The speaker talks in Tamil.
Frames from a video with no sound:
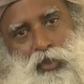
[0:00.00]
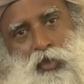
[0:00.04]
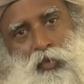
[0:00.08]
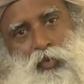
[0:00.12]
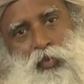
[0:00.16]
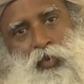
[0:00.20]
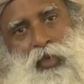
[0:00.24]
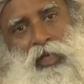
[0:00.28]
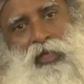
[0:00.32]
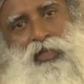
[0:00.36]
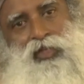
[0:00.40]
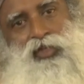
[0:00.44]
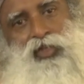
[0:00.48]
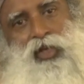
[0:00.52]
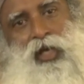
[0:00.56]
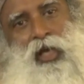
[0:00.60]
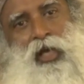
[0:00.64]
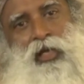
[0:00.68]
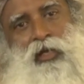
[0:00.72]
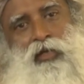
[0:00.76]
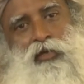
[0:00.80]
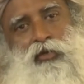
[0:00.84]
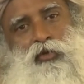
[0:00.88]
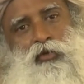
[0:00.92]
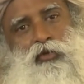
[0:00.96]
அதனால
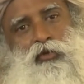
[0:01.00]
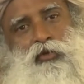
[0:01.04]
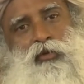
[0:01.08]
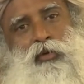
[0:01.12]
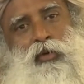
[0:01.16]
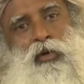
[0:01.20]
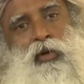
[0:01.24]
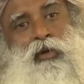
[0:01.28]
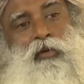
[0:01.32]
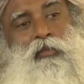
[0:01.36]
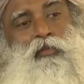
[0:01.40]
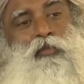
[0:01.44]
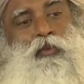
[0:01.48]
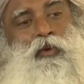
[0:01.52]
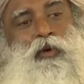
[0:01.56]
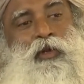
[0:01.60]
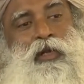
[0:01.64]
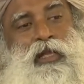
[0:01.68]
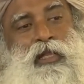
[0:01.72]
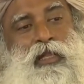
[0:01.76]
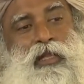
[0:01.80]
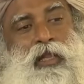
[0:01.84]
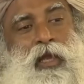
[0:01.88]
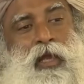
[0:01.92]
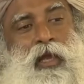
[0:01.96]
நாம நங்கூரத்தை
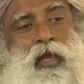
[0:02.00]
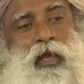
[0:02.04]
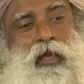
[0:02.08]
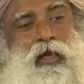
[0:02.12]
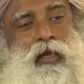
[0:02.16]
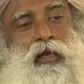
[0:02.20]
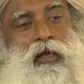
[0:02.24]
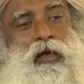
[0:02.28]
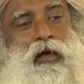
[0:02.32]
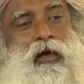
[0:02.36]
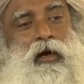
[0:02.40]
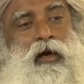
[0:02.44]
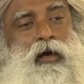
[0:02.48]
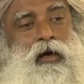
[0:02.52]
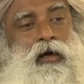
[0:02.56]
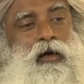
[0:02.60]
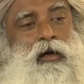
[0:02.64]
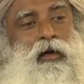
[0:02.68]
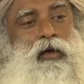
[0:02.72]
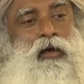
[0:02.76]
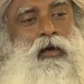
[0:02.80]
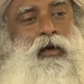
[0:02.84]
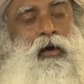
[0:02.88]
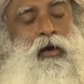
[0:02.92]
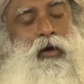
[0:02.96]
நீக்க பாக்குறோம்
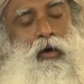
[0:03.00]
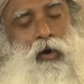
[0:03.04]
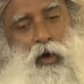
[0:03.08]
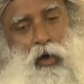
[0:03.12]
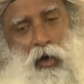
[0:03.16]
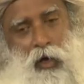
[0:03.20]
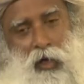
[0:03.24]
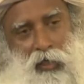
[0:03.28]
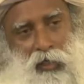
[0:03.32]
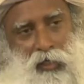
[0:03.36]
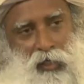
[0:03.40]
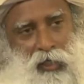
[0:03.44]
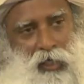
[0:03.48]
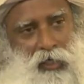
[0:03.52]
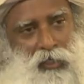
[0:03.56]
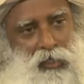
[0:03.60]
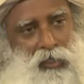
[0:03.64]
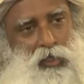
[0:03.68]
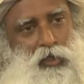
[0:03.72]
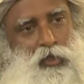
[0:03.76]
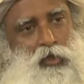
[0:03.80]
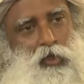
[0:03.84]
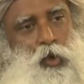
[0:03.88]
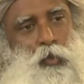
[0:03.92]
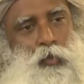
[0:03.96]
அல்லது
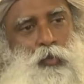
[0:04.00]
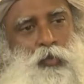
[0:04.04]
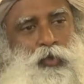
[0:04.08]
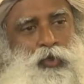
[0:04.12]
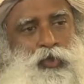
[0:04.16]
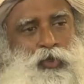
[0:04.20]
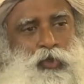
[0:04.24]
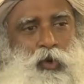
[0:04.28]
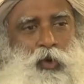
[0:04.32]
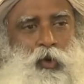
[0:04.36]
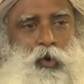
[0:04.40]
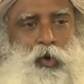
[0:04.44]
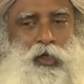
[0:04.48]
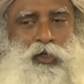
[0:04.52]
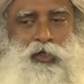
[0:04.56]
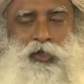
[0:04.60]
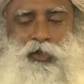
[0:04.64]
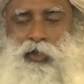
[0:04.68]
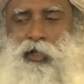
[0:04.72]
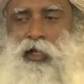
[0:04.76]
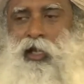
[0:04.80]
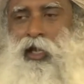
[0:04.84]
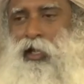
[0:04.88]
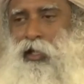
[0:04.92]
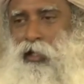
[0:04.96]
நங்குரத்து கூட நம்மள
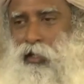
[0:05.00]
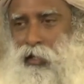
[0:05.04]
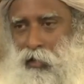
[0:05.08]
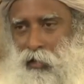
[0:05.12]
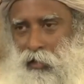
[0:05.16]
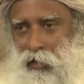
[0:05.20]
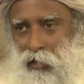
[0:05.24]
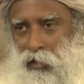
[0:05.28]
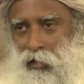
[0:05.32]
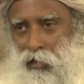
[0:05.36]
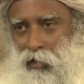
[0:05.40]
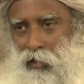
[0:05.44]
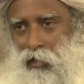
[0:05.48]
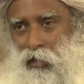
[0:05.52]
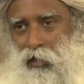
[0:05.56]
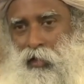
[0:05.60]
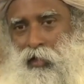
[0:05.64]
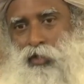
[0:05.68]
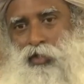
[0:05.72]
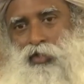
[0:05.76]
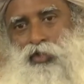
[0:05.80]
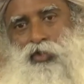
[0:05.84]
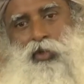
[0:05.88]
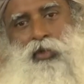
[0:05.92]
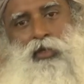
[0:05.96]
பிடிச்சு வச்சிருக்கிற
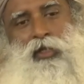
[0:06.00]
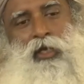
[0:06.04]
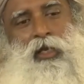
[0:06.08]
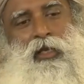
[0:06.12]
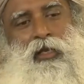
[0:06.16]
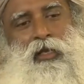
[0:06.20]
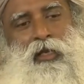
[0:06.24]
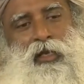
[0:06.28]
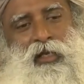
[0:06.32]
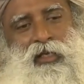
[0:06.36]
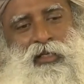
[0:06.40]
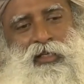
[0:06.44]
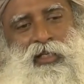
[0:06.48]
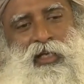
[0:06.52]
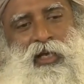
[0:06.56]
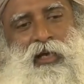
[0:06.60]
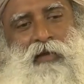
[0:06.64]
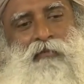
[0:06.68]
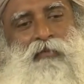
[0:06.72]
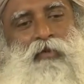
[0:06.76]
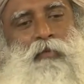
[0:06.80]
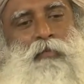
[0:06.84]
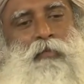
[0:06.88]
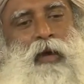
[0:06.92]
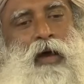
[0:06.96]
கயிற்ற அறுக்க பாக்குறோம்
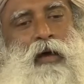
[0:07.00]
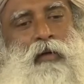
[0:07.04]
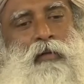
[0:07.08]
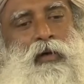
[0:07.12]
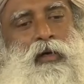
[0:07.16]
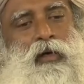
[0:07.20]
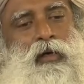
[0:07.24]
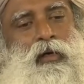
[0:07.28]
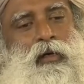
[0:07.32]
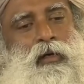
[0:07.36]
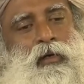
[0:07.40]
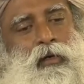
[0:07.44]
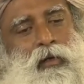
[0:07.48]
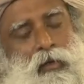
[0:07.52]
இதனால